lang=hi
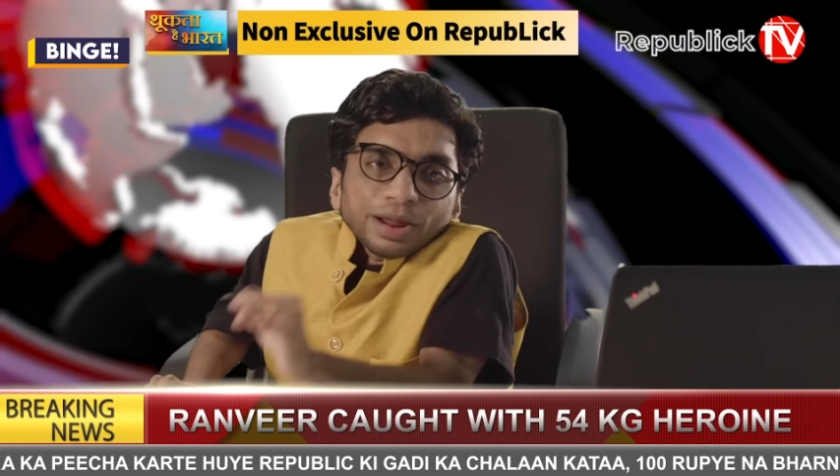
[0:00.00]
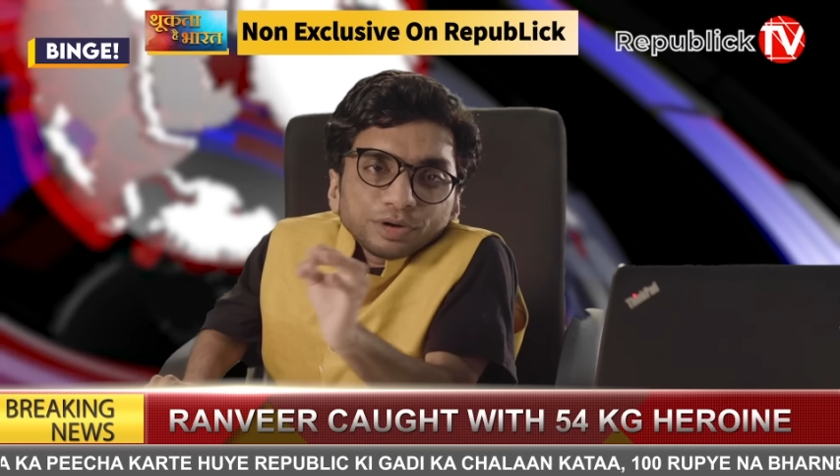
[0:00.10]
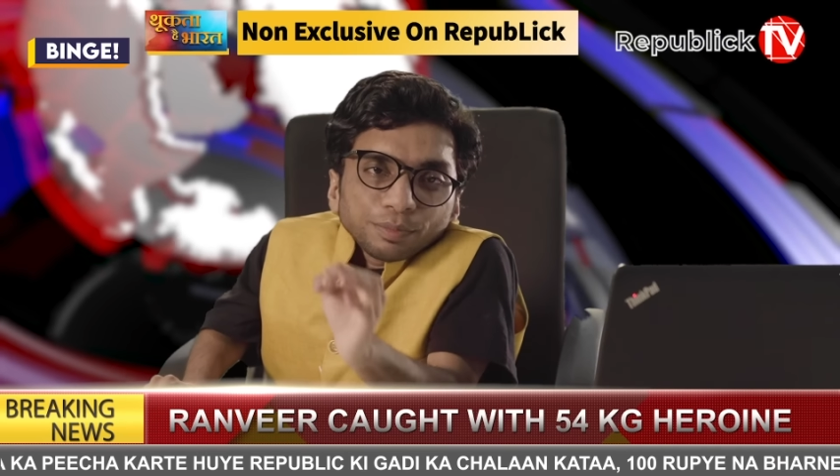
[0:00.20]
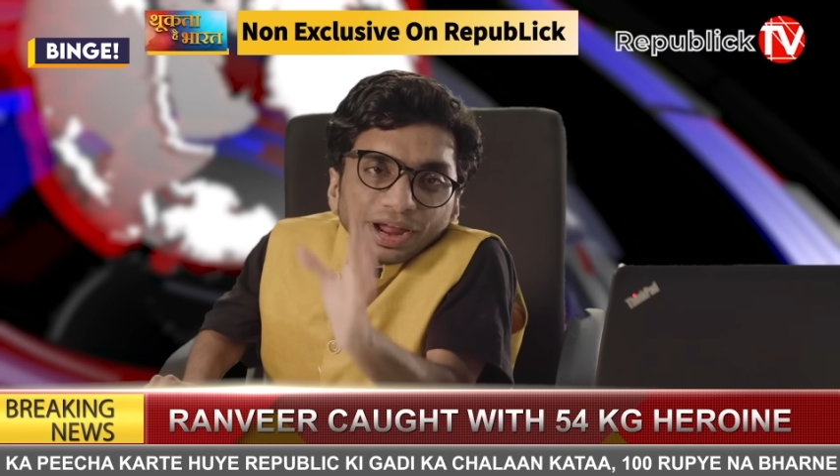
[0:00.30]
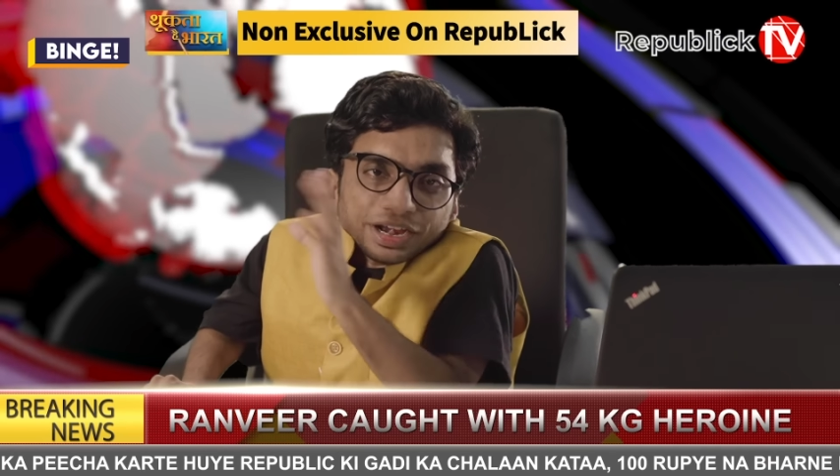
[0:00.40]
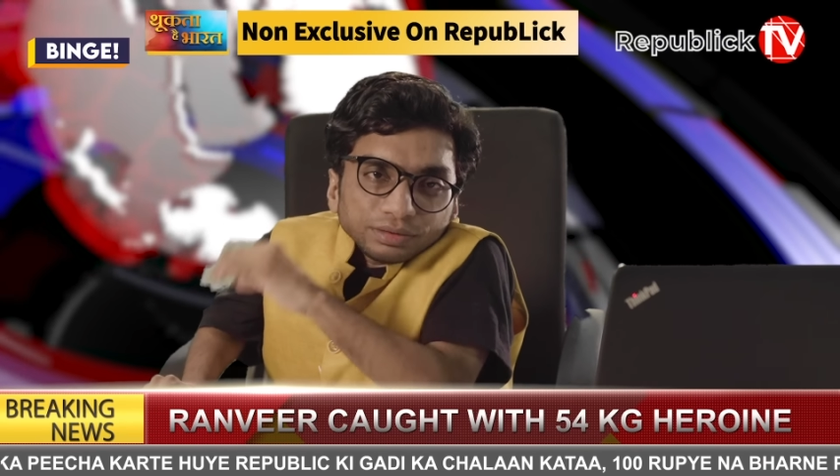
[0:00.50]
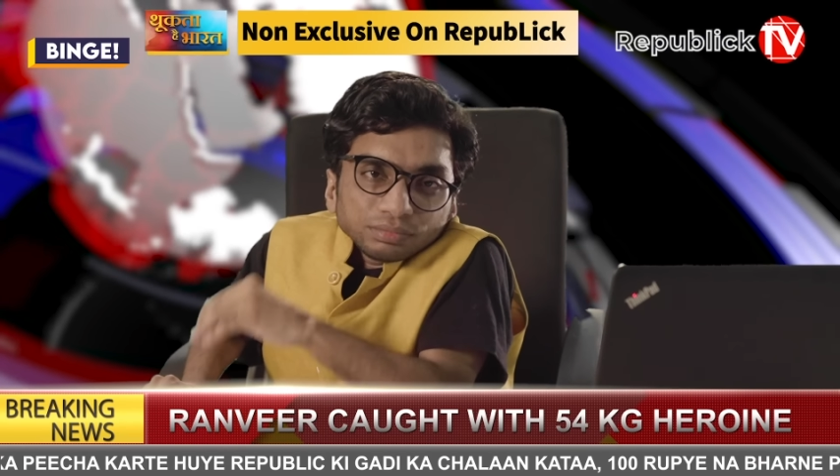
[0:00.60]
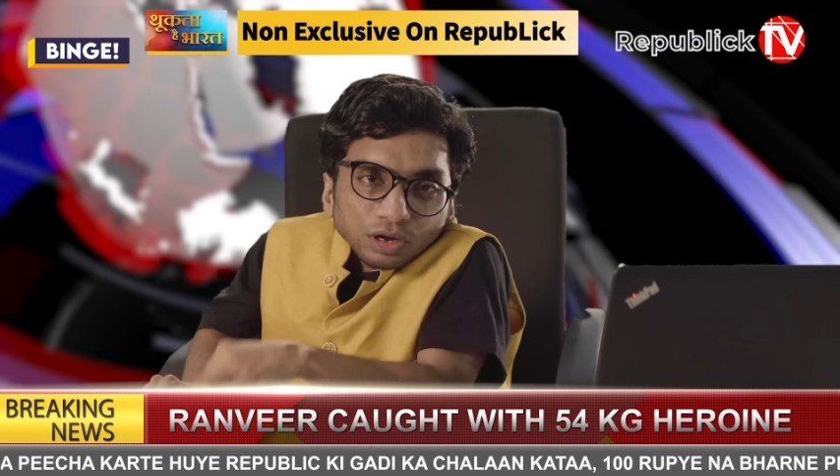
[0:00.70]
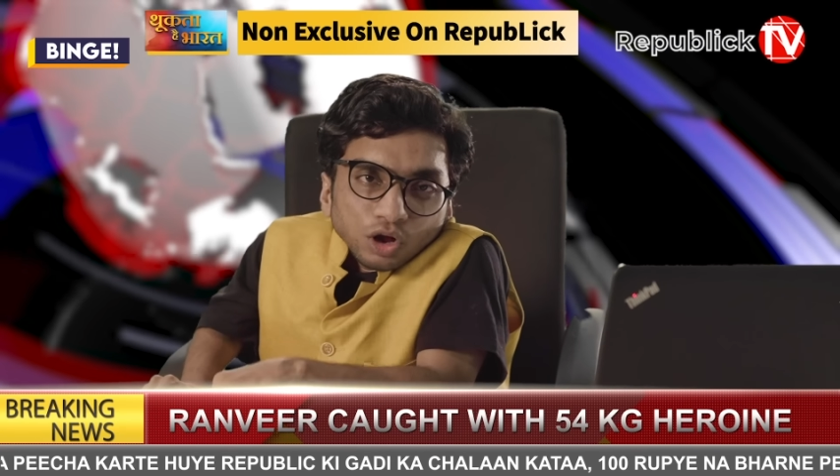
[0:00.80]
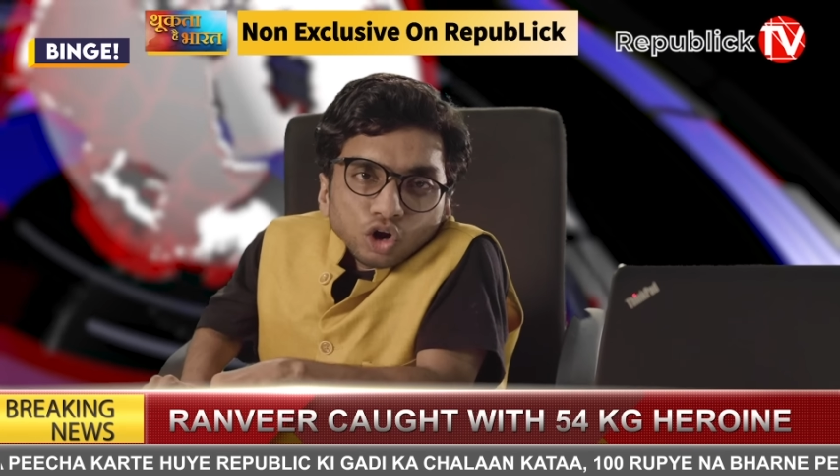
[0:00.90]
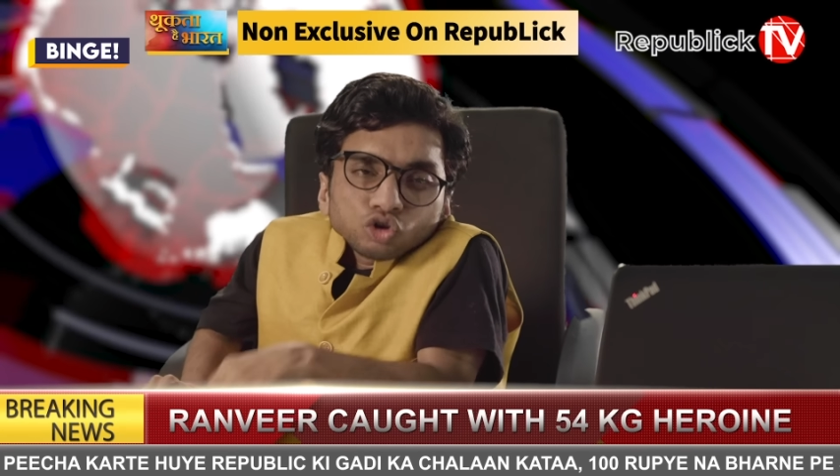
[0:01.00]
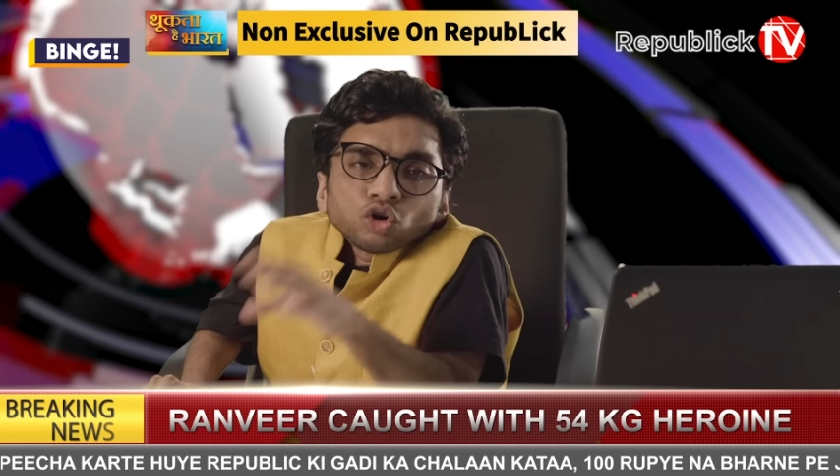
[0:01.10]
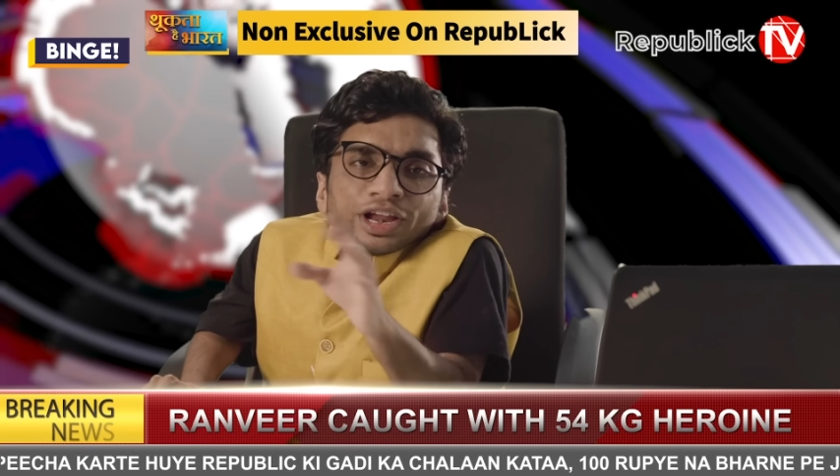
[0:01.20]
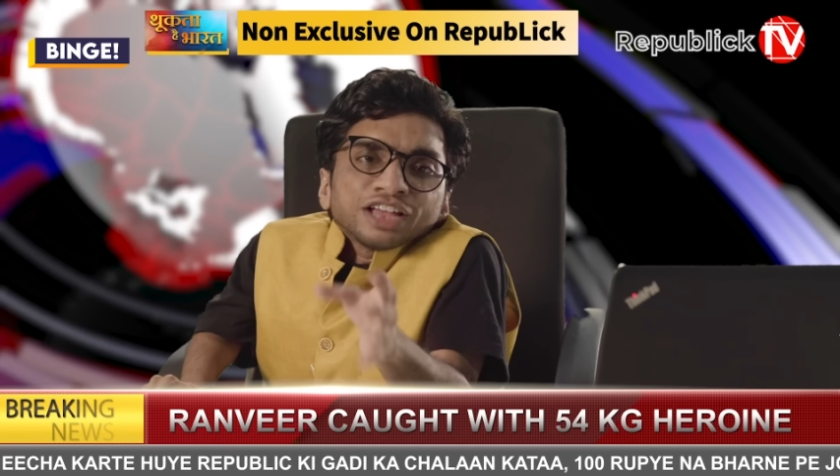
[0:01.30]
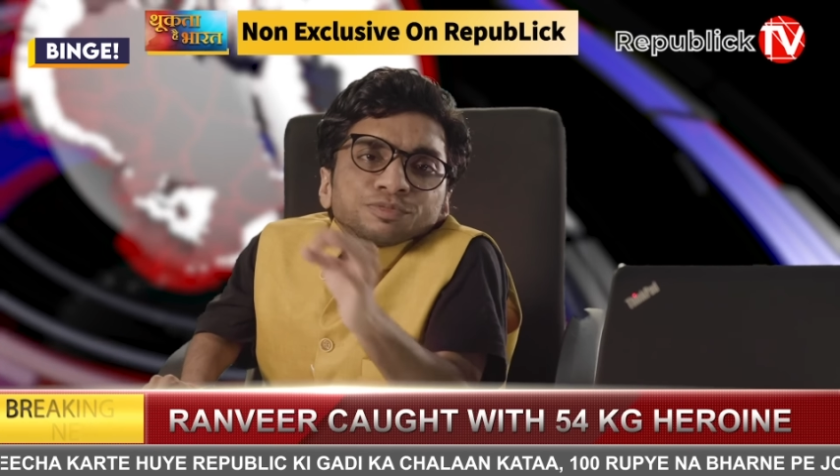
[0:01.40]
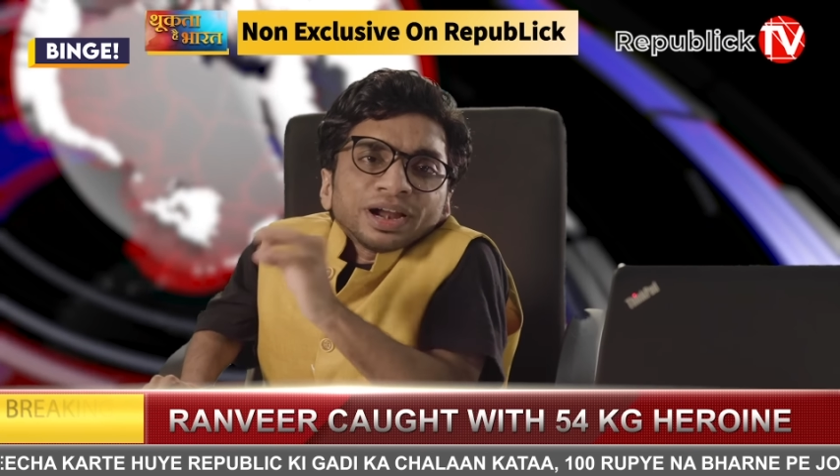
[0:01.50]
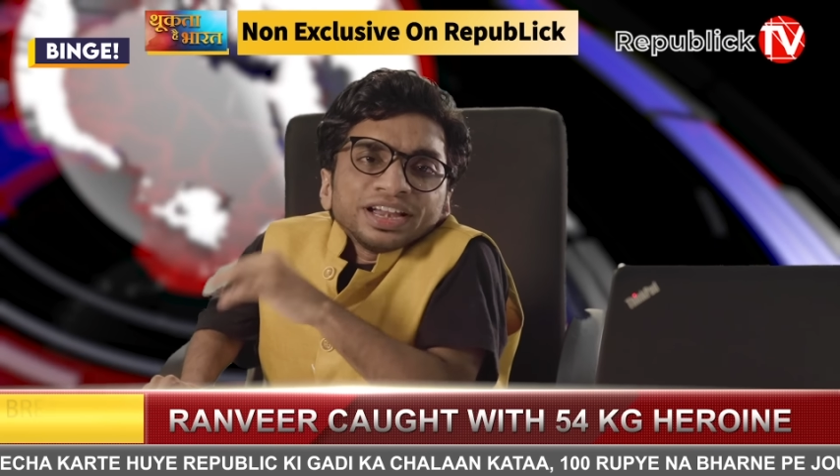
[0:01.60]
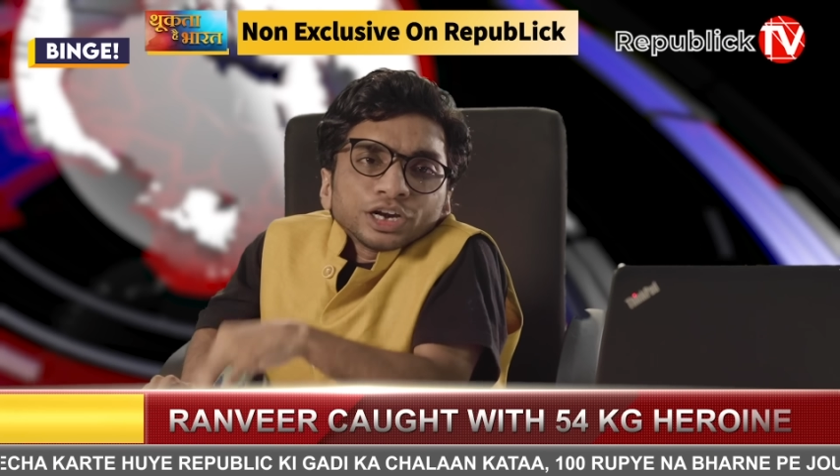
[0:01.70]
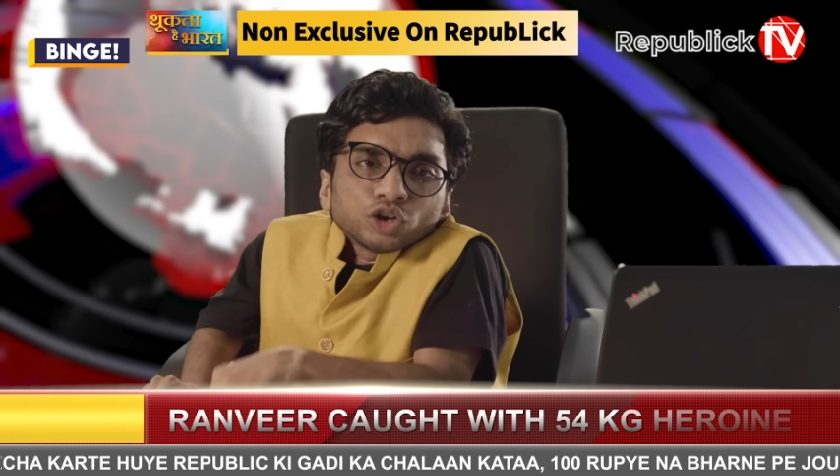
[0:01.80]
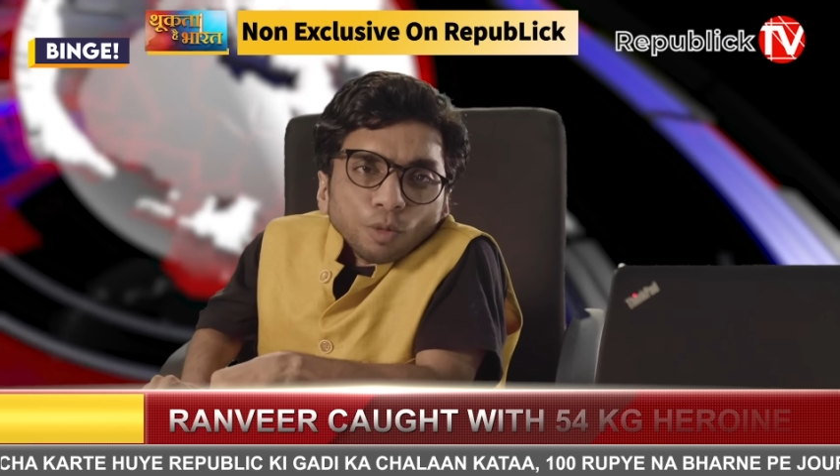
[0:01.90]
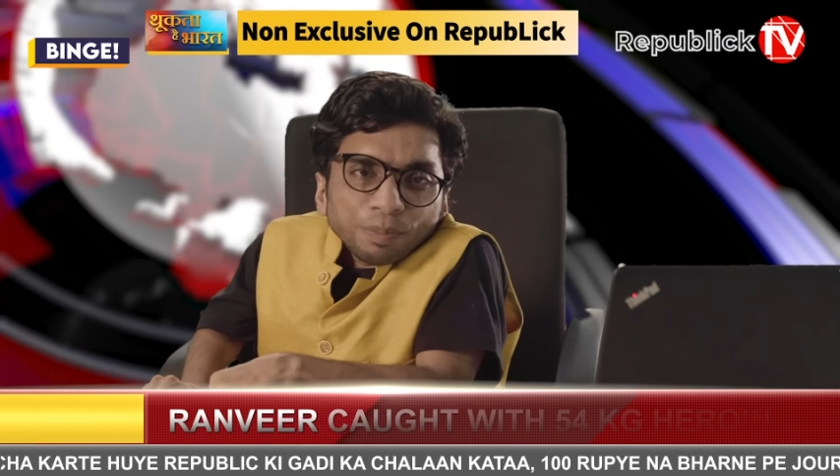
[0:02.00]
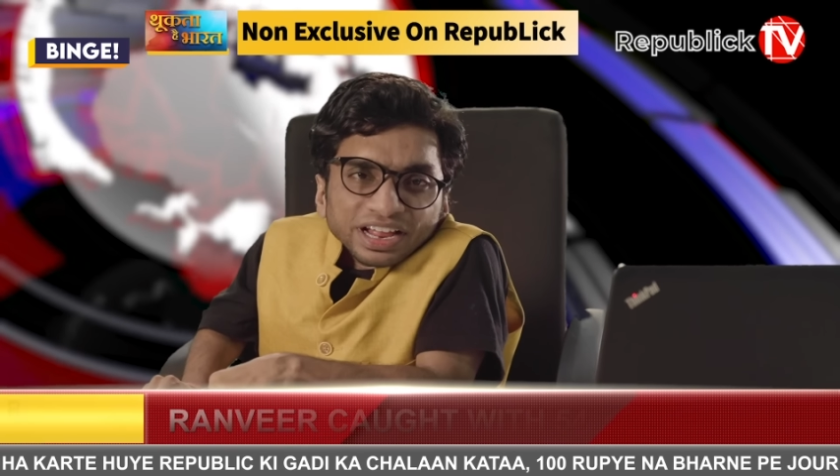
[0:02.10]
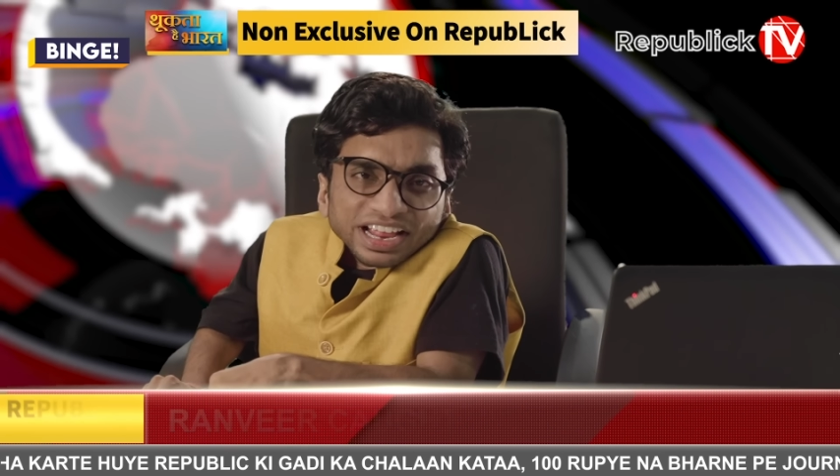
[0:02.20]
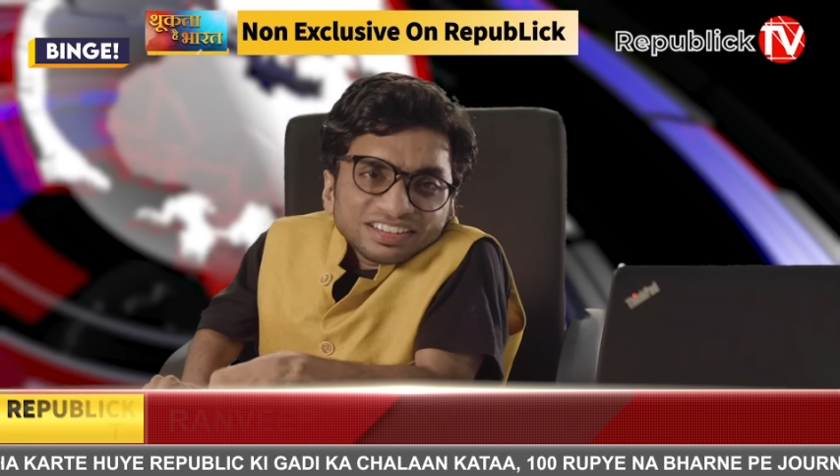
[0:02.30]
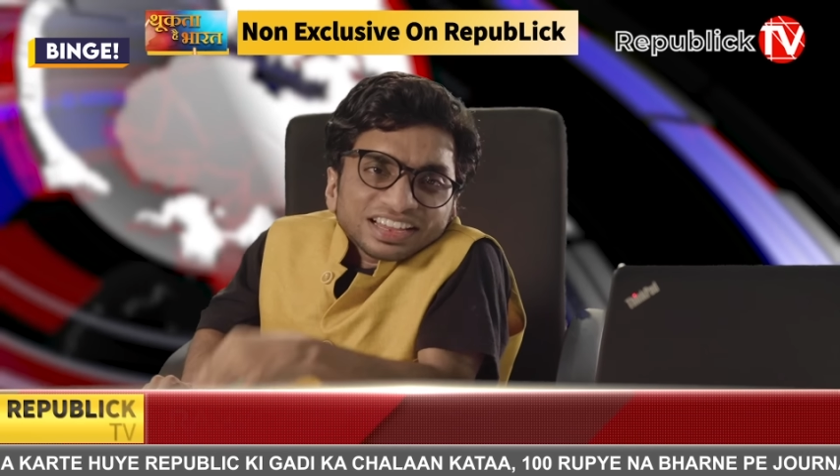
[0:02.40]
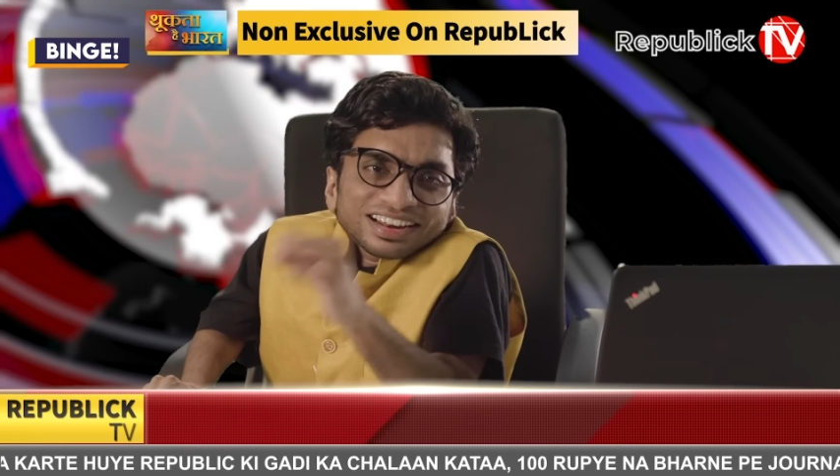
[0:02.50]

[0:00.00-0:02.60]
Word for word: टाइम डिबेट टुडेज बर्निंग टॉपिक इज